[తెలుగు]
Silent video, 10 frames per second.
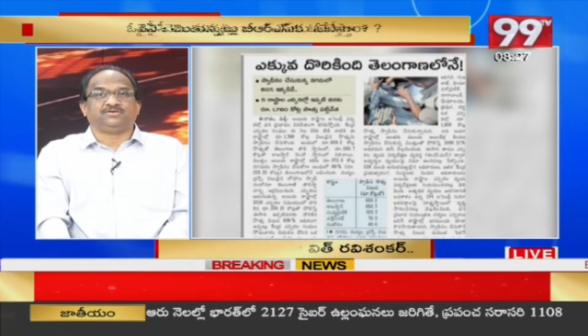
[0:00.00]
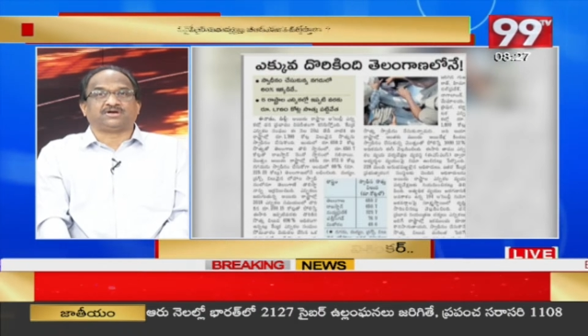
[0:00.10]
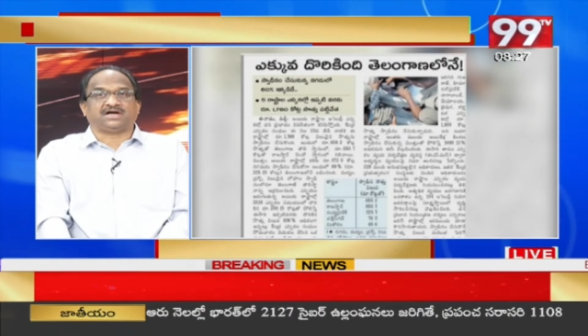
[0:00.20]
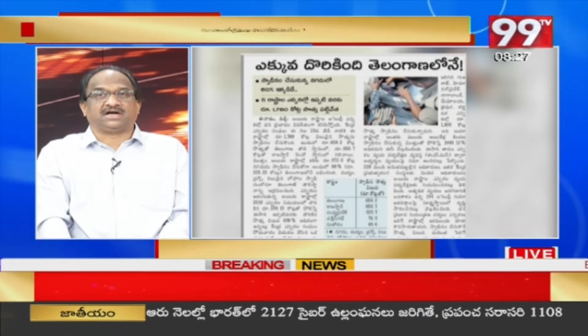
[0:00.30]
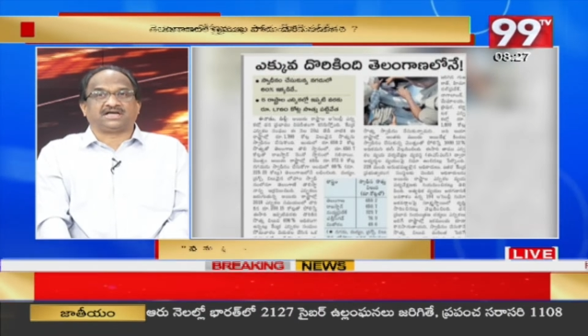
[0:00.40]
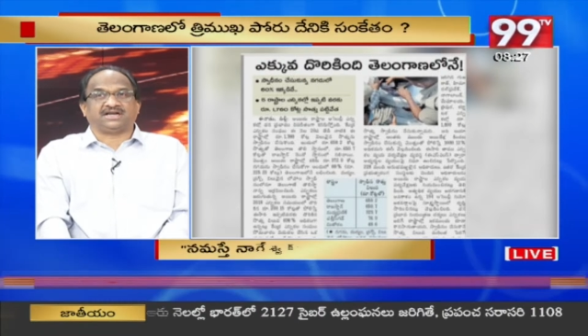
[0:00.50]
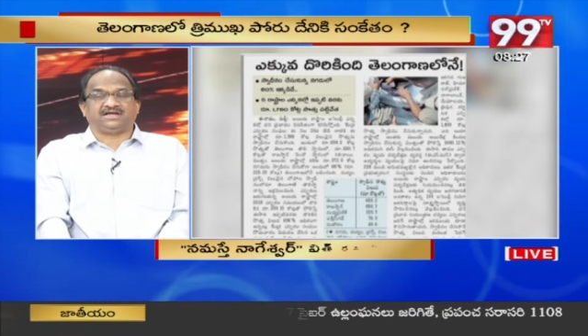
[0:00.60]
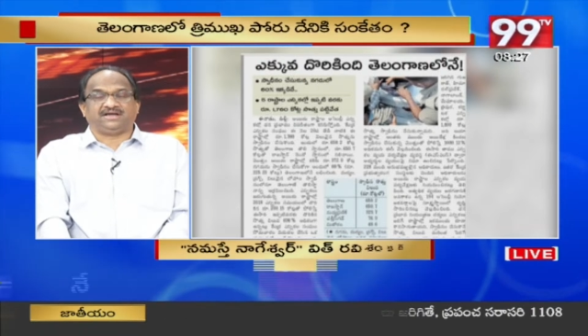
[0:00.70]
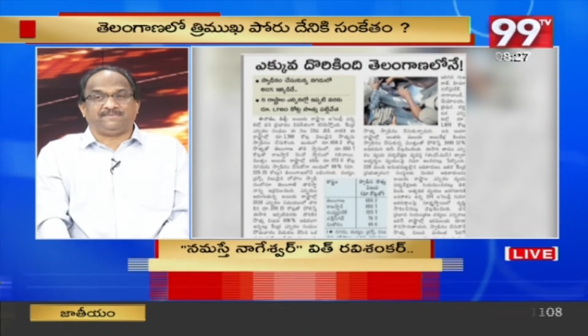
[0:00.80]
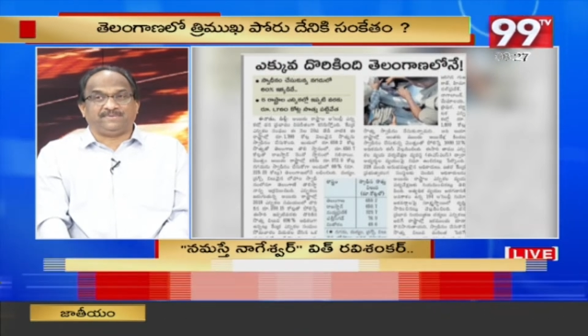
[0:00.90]
ఒక
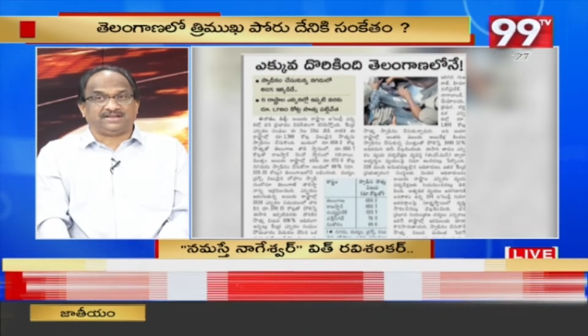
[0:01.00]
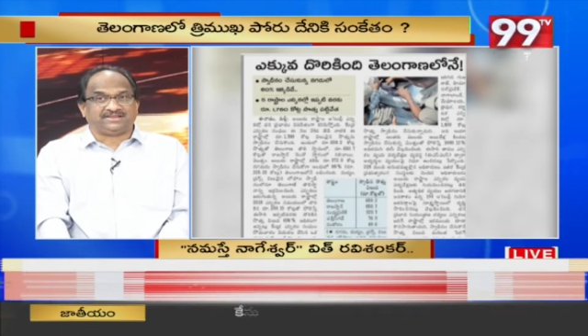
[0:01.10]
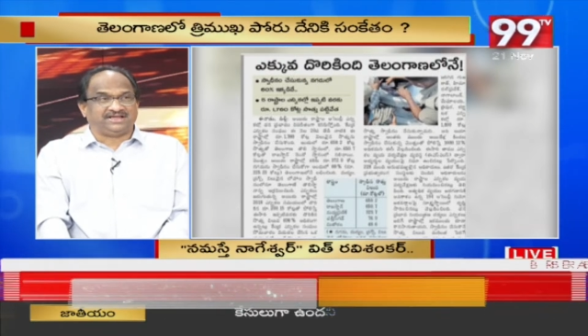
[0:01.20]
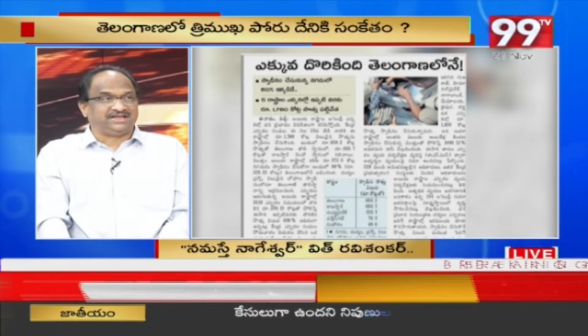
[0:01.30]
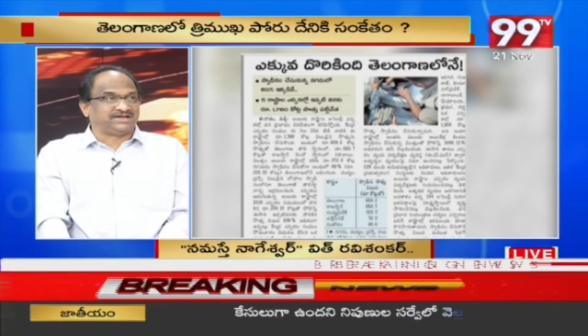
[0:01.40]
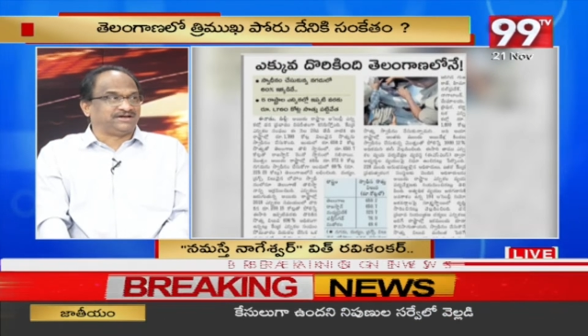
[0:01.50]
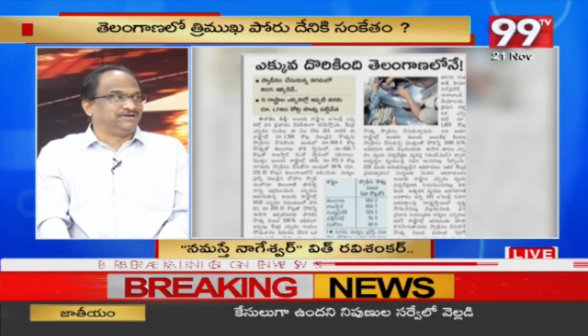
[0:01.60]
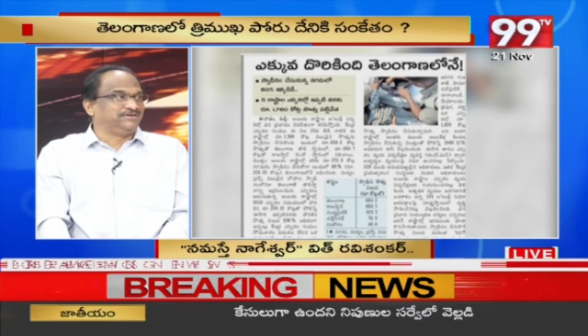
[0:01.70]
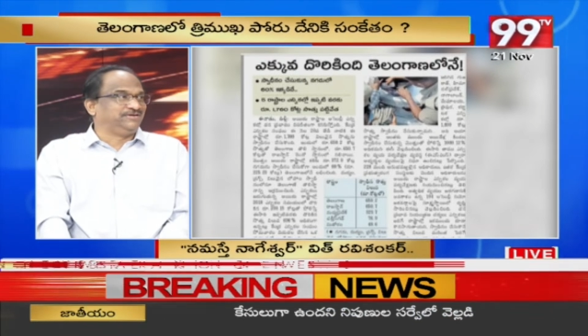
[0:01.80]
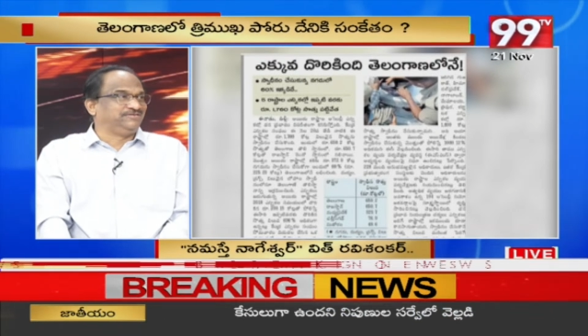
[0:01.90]
ఎమ్మెల్సీ
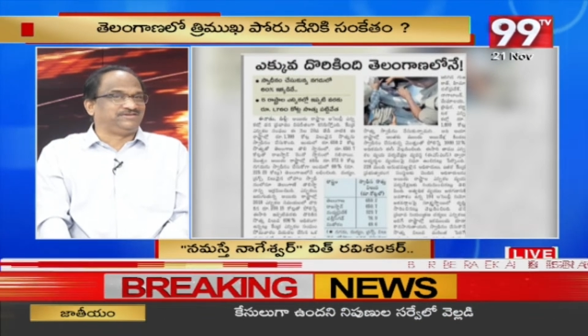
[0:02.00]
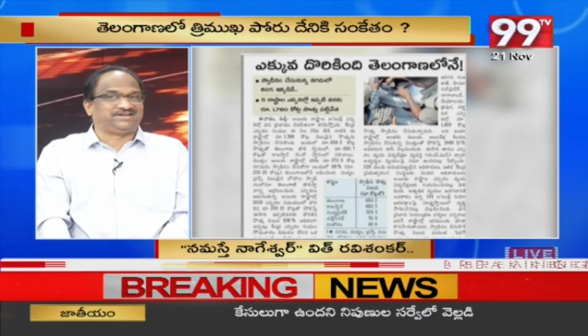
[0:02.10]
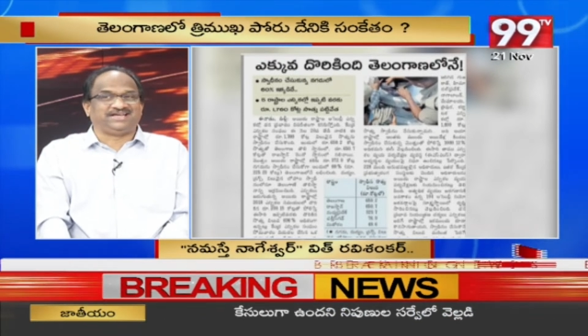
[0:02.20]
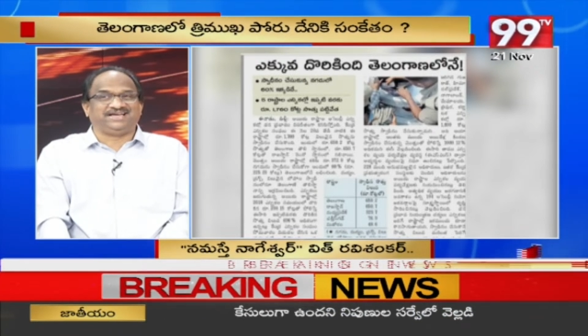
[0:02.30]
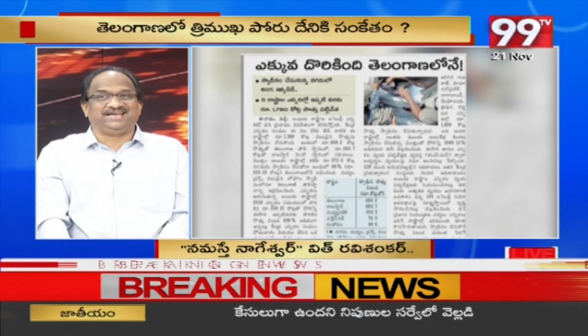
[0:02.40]
ఎన్నికల్లోనే ఉంటే